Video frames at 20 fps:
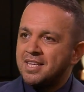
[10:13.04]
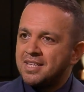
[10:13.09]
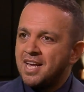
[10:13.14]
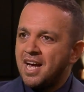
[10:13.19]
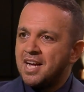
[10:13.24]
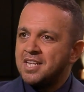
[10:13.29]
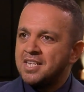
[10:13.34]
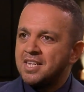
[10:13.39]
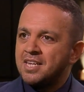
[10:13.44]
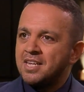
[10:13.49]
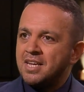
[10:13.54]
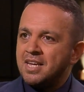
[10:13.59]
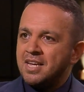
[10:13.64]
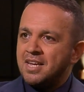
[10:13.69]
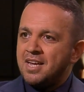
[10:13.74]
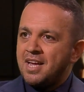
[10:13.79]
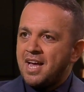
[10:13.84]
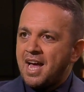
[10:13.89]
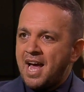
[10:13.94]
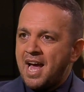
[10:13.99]
Yani
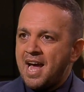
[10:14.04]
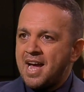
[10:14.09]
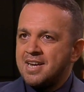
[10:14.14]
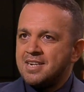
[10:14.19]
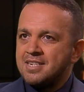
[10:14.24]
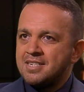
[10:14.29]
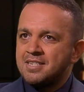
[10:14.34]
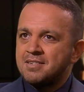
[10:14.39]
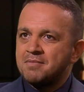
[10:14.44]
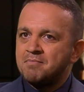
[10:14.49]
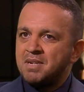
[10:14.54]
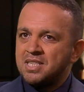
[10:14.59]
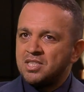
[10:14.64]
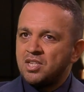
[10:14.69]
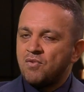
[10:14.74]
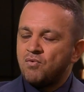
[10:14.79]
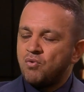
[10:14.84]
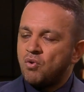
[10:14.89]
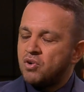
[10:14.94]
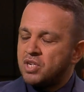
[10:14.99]
her
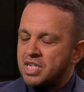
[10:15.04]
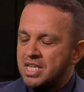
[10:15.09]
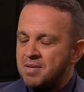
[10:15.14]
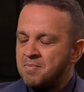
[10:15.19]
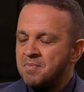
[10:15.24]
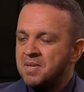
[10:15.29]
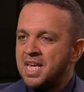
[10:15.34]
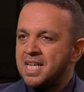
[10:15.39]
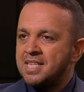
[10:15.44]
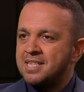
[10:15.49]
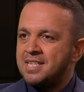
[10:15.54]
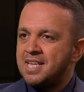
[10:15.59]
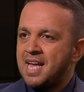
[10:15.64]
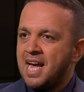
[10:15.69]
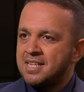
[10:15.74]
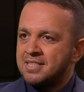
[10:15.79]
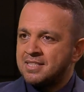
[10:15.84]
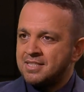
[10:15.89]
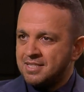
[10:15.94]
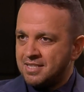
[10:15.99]
metafor, imge
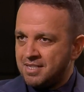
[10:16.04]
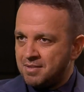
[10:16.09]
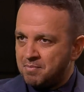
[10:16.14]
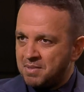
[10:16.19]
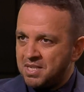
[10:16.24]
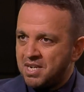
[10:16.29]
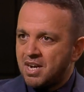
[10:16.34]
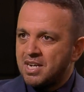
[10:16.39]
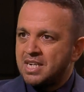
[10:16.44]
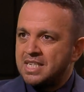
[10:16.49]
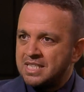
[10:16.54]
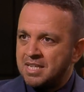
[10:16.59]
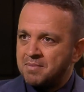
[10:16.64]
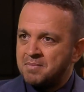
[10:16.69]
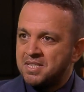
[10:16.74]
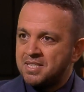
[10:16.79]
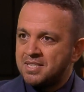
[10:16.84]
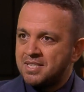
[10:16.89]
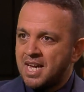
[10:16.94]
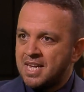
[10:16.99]
diyen bir
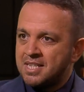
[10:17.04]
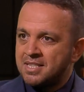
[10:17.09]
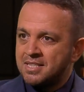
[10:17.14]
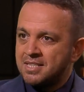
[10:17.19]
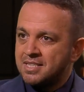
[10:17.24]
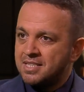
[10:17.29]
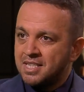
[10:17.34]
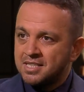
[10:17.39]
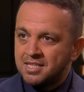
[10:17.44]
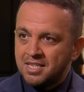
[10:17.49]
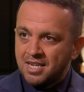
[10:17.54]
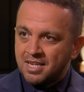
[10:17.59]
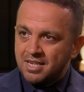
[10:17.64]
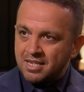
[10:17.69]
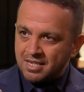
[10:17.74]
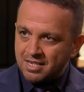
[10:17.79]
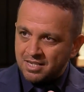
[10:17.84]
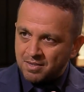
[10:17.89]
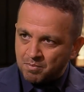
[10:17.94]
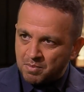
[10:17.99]
akademisyen ya da
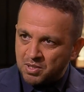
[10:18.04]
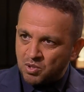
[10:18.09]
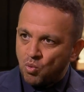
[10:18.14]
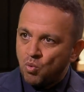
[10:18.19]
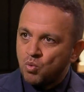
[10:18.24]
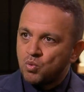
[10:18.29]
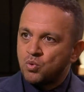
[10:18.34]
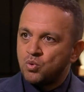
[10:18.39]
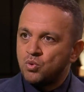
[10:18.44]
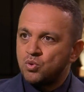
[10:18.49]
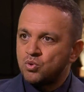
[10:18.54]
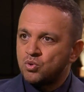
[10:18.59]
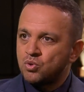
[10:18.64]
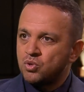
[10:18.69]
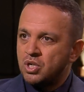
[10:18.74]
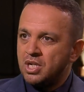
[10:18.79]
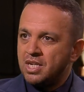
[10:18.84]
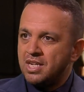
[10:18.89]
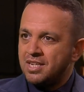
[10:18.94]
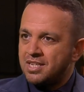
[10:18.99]
bir
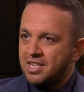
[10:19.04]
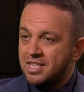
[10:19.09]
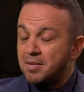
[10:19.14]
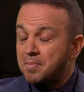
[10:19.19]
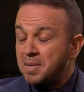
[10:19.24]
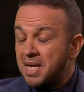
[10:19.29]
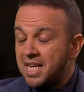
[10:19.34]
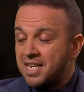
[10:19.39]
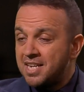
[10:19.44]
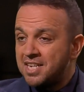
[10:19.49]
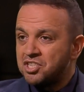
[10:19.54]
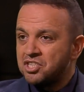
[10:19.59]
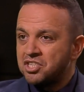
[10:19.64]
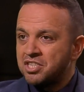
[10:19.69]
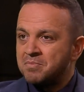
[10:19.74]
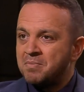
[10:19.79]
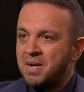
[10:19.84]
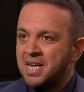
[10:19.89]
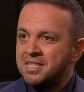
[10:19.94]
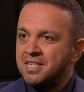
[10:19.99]
okur ya da bir
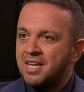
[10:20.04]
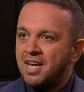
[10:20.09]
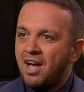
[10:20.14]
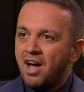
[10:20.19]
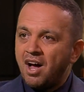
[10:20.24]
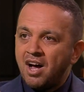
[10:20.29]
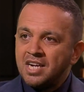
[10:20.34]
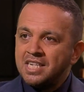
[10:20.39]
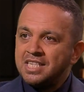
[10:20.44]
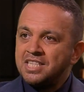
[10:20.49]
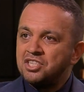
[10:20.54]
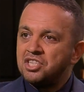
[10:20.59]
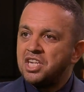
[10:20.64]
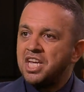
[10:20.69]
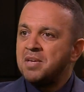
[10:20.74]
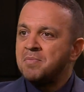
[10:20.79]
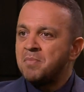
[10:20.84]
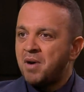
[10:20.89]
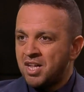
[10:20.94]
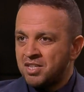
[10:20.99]
eleştirmen aynı
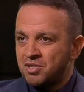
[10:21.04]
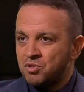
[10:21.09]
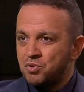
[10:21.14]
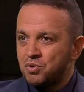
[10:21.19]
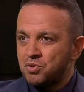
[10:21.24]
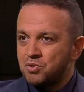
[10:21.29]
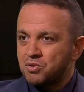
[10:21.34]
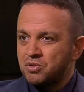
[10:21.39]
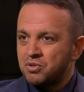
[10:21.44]
şeyi mi anlıyor?